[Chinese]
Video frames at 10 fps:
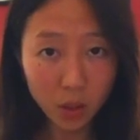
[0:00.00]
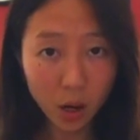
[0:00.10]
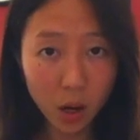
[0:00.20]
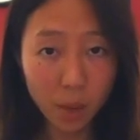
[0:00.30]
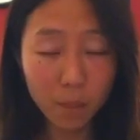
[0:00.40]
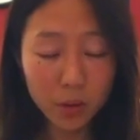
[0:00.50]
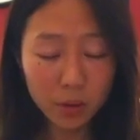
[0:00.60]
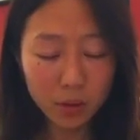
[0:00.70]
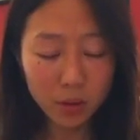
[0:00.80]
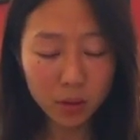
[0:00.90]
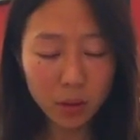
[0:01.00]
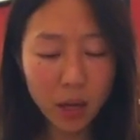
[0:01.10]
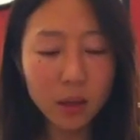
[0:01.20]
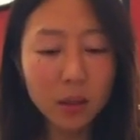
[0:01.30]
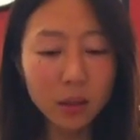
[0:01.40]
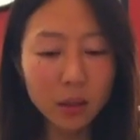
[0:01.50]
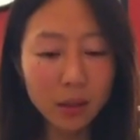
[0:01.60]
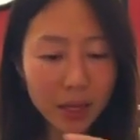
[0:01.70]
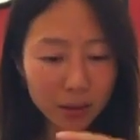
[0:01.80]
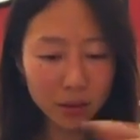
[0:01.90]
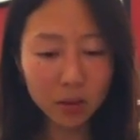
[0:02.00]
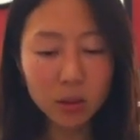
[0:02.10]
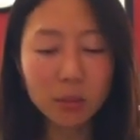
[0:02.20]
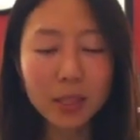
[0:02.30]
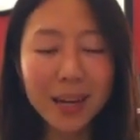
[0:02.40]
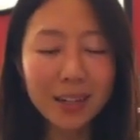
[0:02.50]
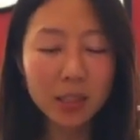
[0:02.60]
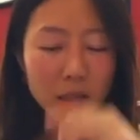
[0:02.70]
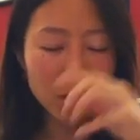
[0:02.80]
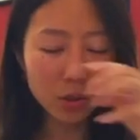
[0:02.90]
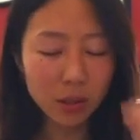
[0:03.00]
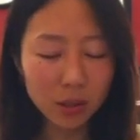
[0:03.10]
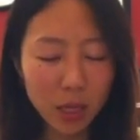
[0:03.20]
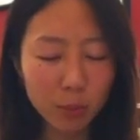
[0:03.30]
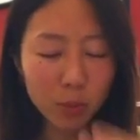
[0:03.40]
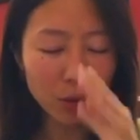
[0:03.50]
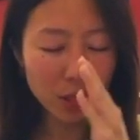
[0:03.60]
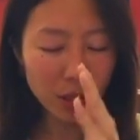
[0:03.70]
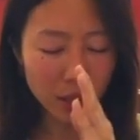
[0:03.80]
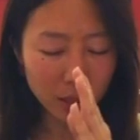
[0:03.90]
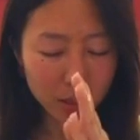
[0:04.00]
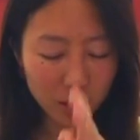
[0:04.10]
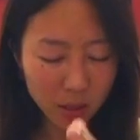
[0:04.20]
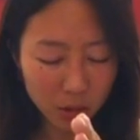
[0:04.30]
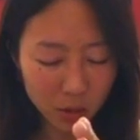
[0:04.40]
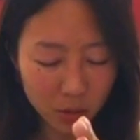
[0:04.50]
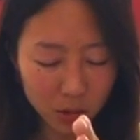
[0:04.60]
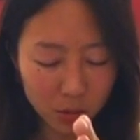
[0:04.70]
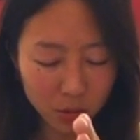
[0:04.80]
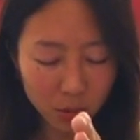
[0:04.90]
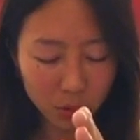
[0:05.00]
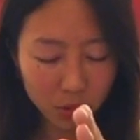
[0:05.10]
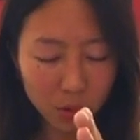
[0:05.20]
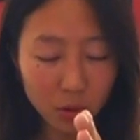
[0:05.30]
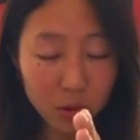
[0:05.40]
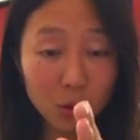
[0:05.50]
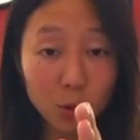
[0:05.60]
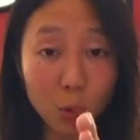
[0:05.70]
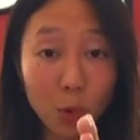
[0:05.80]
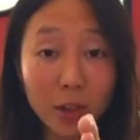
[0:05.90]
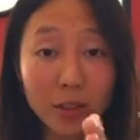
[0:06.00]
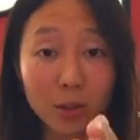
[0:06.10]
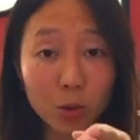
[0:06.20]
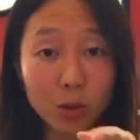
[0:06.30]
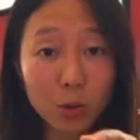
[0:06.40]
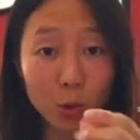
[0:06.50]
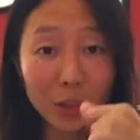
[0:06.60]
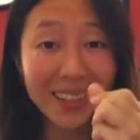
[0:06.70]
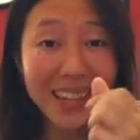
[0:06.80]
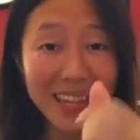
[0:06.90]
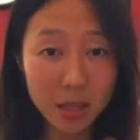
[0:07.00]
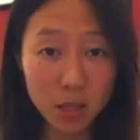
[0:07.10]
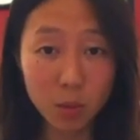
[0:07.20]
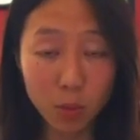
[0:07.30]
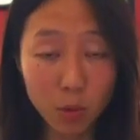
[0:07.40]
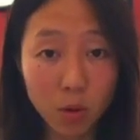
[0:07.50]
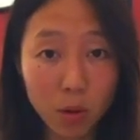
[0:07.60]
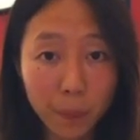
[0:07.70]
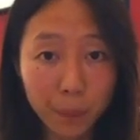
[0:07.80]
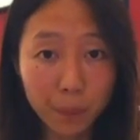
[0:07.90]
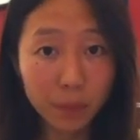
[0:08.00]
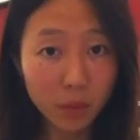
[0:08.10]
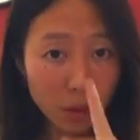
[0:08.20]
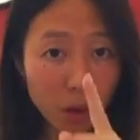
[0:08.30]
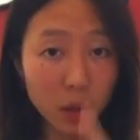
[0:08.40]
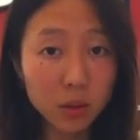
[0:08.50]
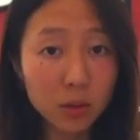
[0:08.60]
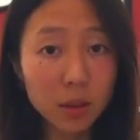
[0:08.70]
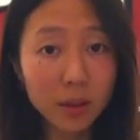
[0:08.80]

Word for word: 哈，那量子是什么？它可以是能量波，也可以是，就是是所谓的就是所谓的粒子波。哈。